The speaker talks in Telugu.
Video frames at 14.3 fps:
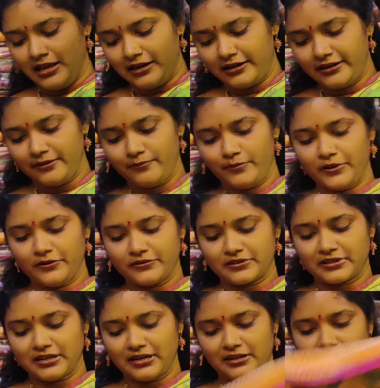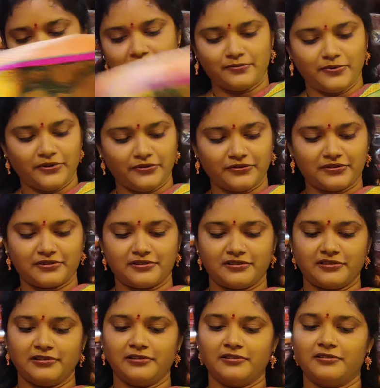అలానే బ్లౌజ్ కాంట్రాస్ట్ బ్లౌజ్
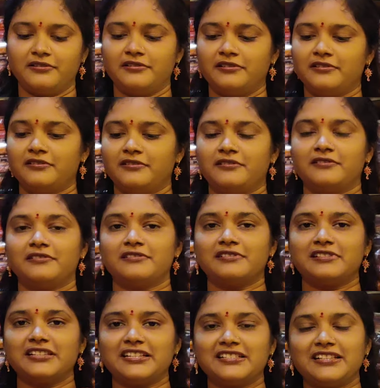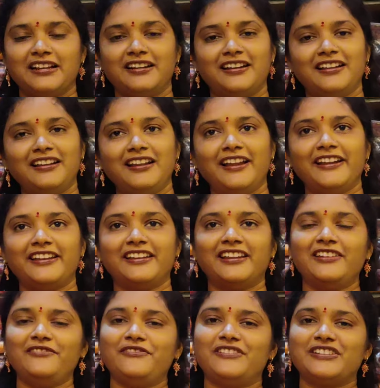సిక్స్ హండ్రెడ్ అండ్ నైంటీ
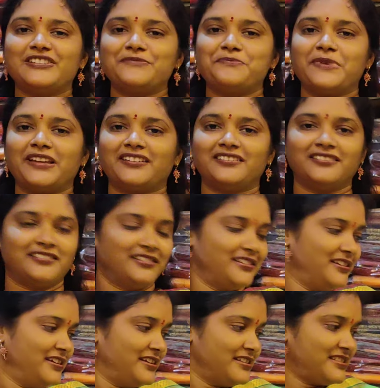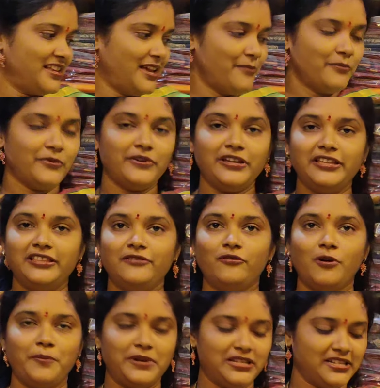నైన్ ఫ్రీ సేమ్ ఇది
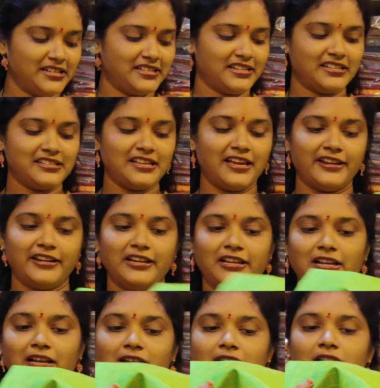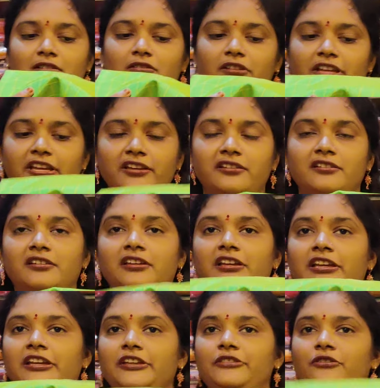ఓపెన్ చేసిన శారీ కలర్లోనే
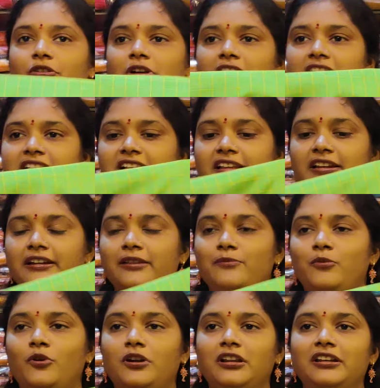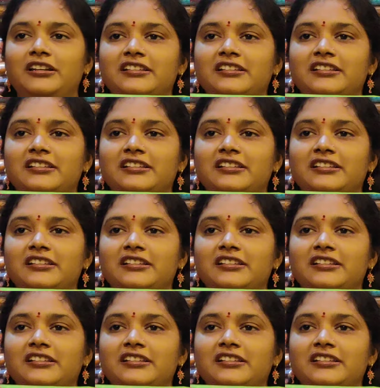ఇది ఒక డిజైన్ అండి బోర్డర్